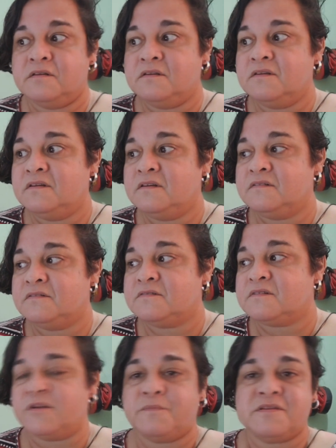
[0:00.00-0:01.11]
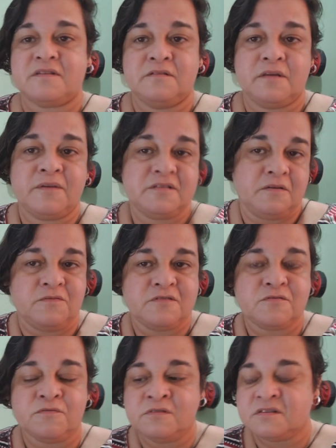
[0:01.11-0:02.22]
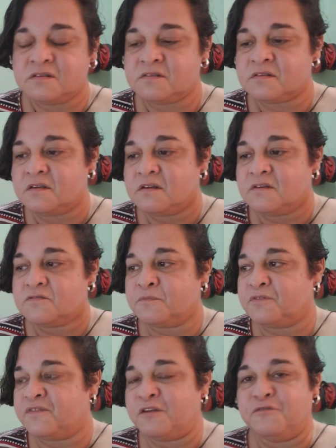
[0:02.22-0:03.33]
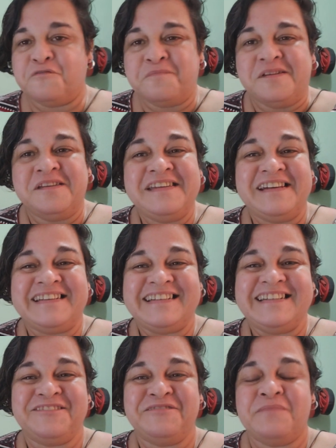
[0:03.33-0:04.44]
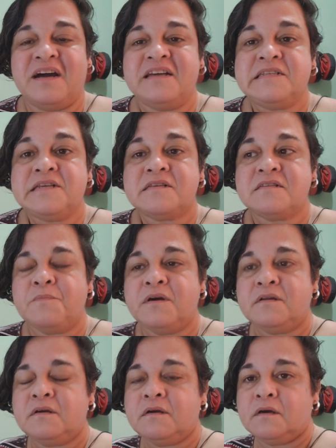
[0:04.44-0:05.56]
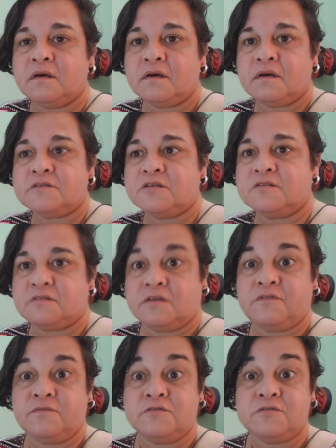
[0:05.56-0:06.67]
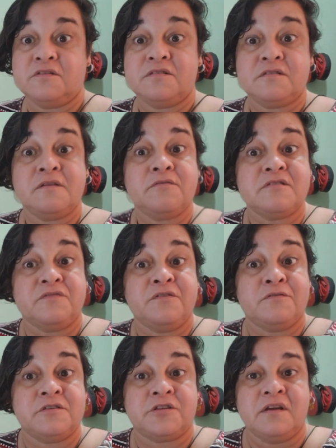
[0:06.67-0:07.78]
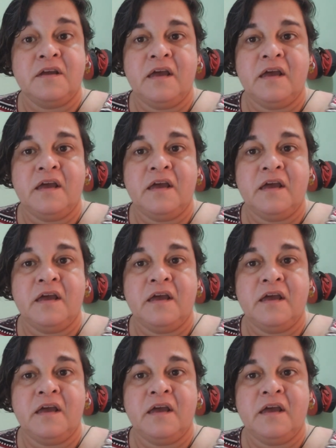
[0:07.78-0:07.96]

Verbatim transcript: E semana passada eu debati algumas coisas sobre velhofobia, né, e tudo mais. E essa semana a gente teve algumas notícias, inclusive hoje.